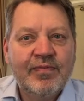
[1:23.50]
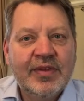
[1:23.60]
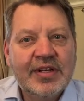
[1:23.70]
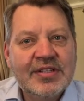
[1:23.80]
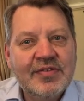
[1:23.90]

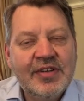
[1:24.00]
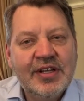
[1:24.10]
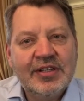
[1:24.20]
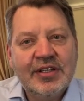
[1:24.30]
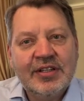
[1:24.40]
на
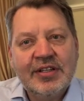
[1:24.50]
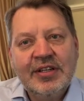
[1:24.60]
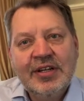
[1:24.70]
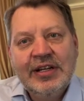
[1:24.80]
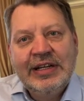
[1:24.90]
свет
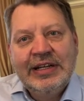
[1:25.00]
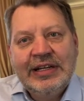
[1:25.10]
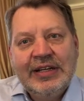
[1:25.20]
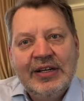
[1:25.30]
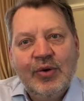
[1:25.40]
этот
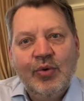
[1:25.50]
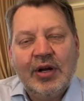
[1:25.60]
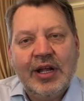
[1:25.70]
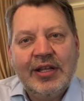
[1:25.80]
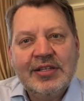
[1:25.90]

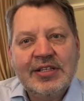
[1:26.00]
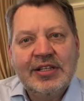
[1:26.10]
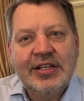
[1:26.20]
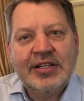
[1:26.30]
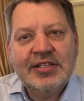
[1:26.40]

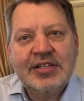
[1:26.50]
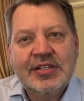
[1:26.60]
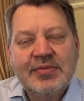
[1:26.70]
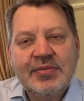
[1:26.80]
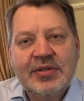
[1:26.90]
украинский
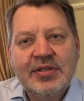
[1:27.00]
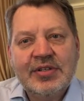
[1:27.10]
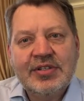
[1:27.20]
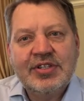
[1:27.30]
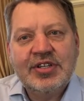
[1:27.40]
нацизм,
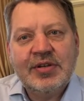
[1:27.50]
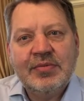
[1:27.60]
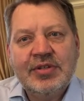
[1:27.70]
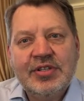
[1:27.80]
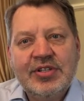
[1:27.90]
с
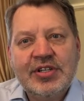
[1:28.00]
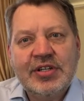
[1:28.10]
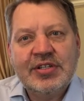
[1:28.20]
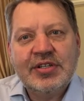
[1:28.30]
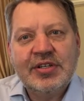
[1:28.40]
чем
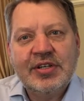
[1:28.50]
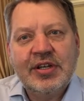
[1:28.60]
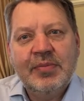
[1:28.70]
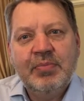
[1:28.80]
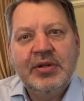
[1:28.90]
сейчас
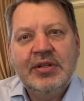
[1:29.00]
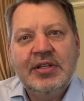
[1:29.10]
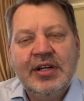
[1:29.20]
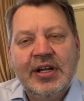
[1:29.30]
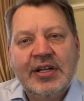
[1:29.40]
и
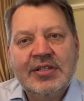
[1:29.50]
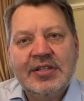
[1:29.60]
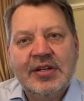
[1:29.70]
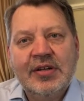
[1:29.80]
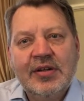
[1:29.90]

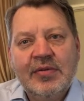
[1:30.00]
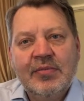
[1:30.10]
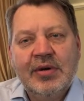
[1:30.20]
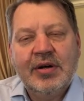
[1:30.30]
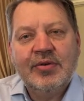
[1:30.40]
пытается
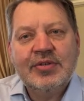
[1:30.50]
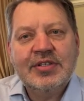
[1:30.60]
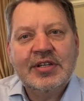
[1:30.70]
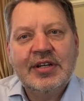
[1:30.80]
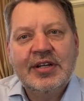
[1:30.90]

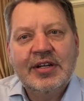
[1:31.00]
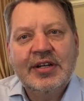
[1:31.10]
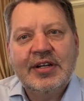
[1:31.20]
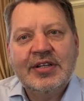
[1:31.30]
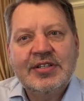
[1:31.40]
бороться
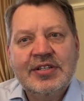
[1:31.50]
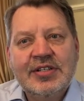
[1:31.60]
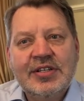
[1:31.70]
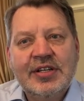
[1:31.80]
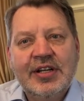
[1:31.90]

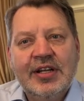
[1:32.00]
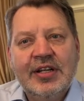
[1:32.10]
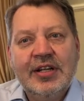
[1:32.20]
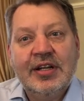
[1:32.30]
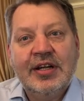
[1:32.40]

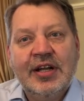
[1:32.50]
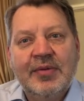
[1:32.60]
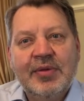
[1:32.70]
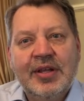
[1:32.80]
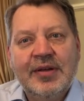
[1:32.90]
российская
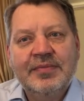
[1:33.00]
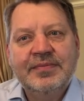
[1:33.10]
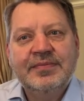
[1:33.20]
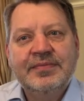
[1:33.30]
армия.